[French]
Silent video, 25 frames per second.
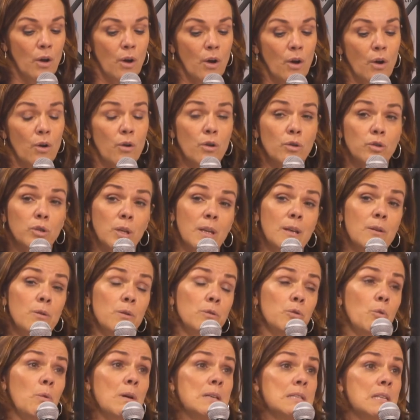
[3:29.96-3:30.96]
Le
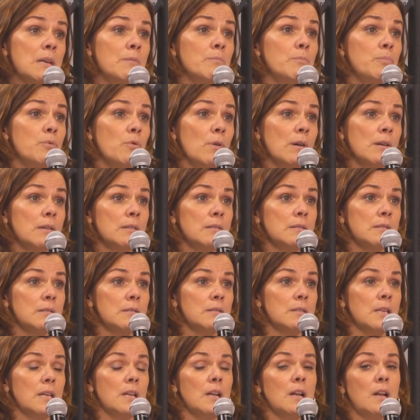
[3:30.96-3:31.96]
troisième point,
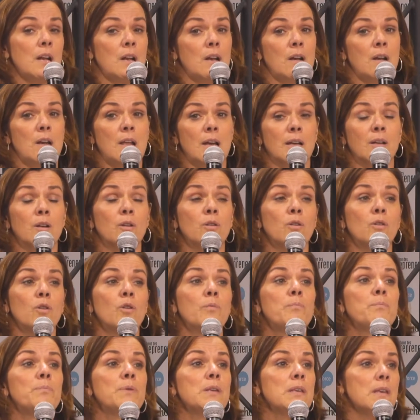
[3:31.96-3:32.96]
c'est la
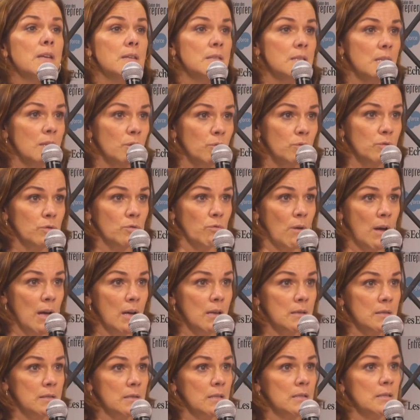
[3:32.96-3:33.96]
copie exécutoire,
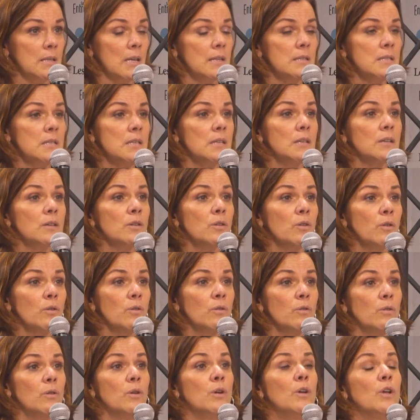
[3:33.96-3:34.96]
c'est-à-dire
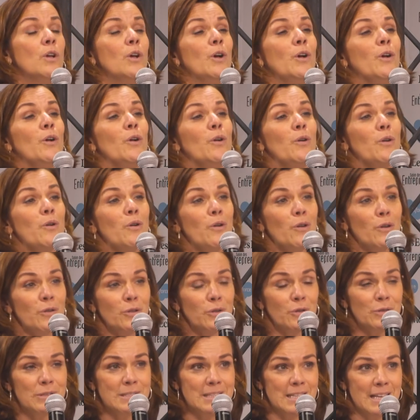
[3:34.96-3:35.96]
que le
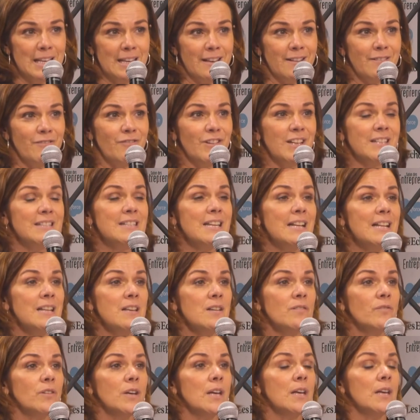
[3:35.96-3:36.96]
notaire va
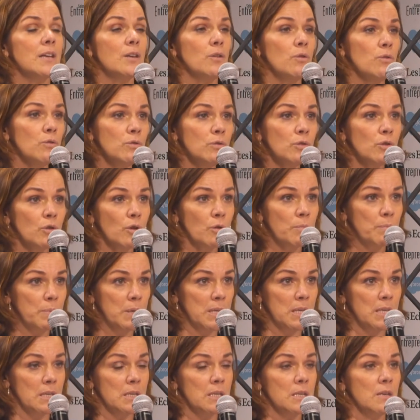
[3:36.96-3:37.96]
délivrer une
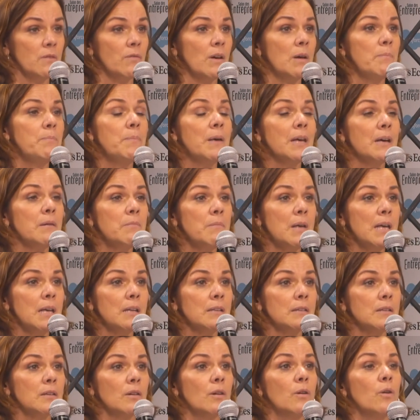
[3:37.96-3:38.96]
copie qui va
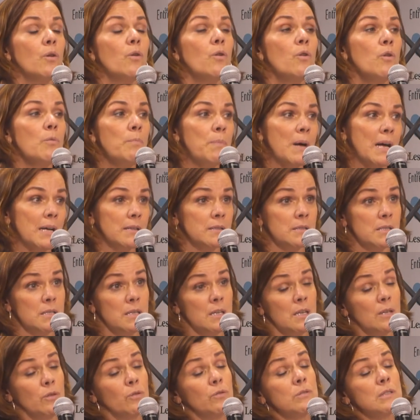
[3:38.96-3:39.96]
permettre aux parties,
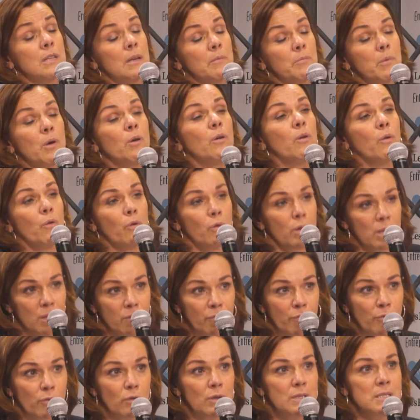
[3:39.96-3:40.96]
et notamment, il
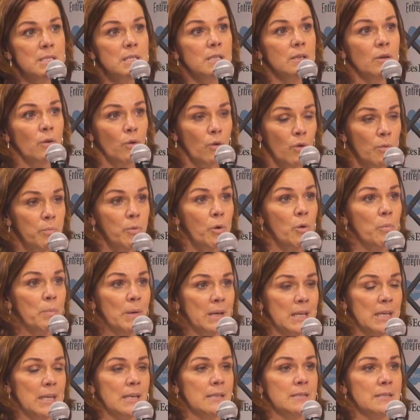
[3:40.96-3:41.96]
faut le dire, aux
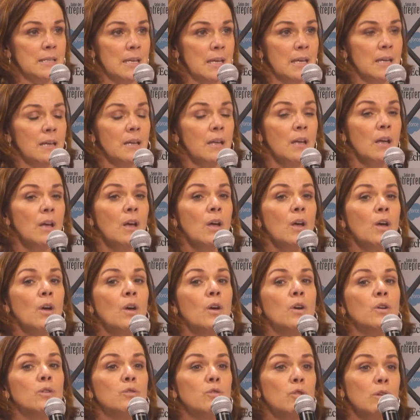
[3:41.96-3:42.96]
propriétaires, de